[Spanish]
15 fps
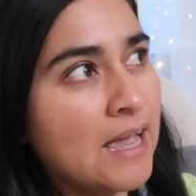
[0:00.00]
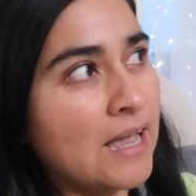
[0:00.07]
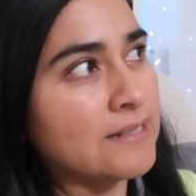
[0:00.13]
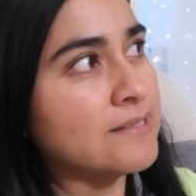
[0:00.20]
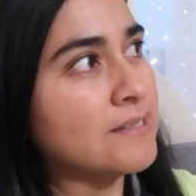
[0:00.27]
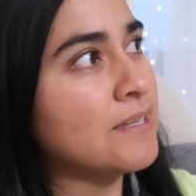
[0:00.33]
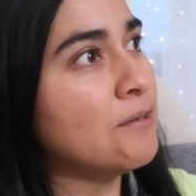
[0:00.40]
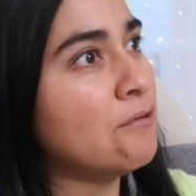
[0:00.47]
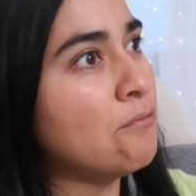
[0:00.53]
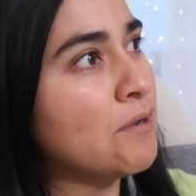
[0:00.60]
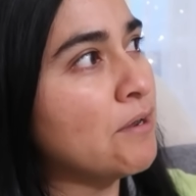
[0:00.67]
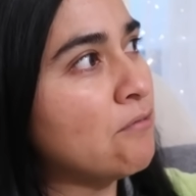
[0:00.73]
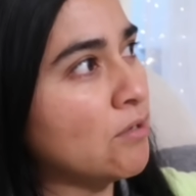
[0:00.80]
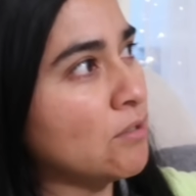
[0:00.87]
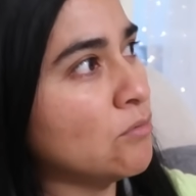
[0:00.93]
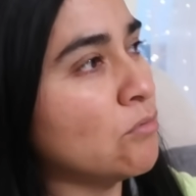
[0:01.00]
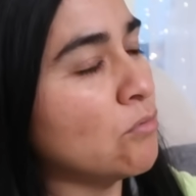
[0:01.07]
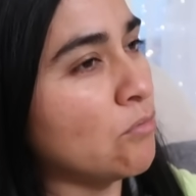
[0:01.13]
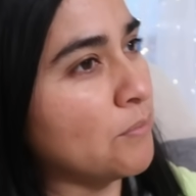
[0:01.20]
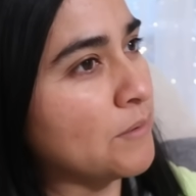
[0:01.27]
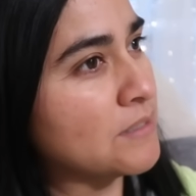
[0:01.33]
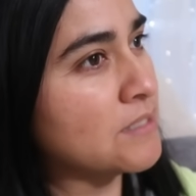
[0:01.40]
Así que fue
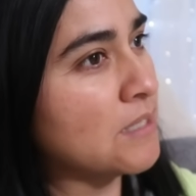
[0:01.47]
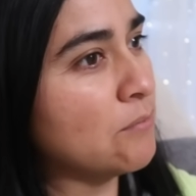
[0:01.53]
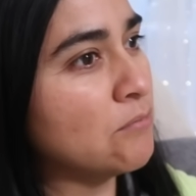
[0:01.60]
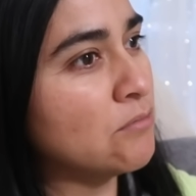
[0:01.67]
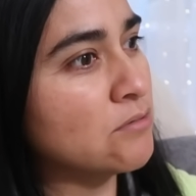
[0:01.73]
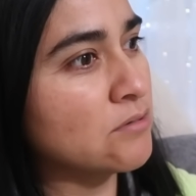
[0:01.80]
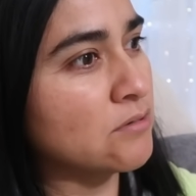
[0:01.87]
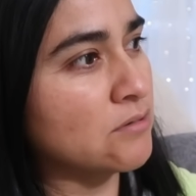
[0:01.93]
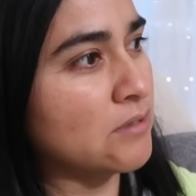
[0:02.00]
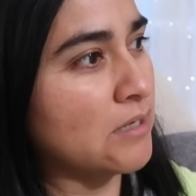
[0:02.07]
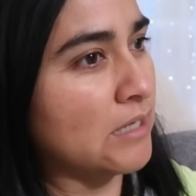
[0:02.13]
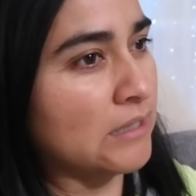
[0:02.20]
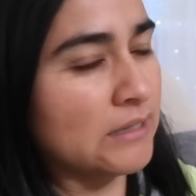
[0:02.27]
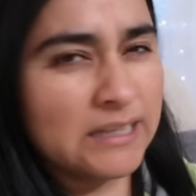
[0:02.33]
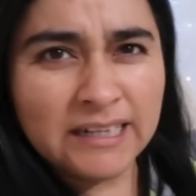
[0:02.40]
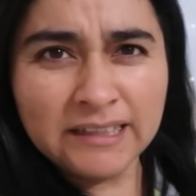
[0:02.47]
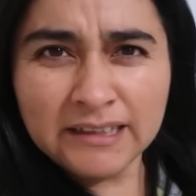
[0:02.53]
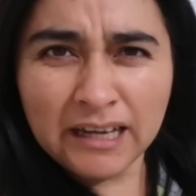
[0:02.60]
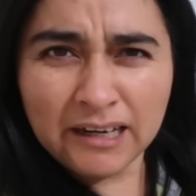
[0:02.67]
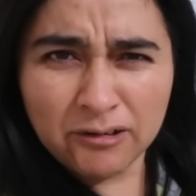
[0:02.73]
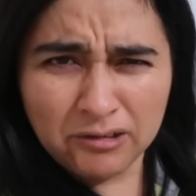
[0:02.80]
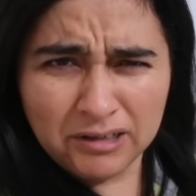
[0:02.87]
cuando comenzamos el
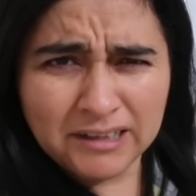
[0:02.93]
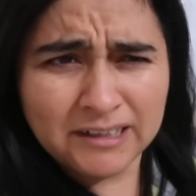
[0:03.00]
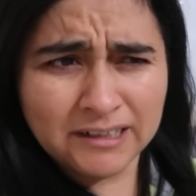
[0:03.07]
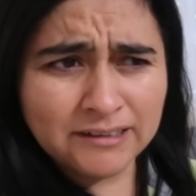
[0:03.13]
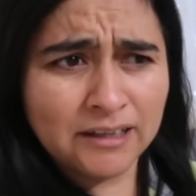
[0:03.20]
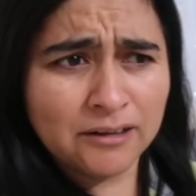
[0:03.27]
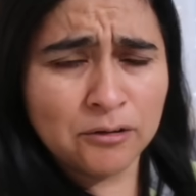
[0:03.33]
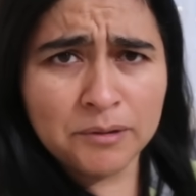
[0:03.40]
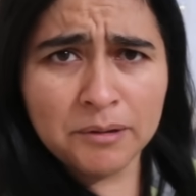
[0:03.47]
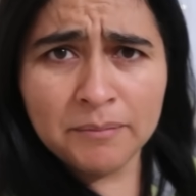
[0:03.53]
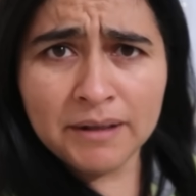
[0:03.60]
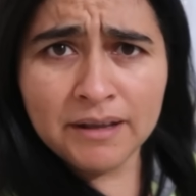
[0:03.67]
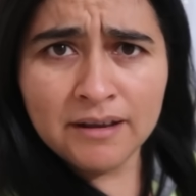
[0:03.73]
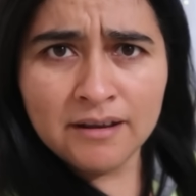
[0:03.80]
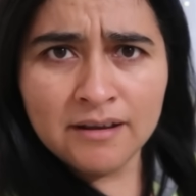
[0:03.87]
30, creo que el 30 de noviembre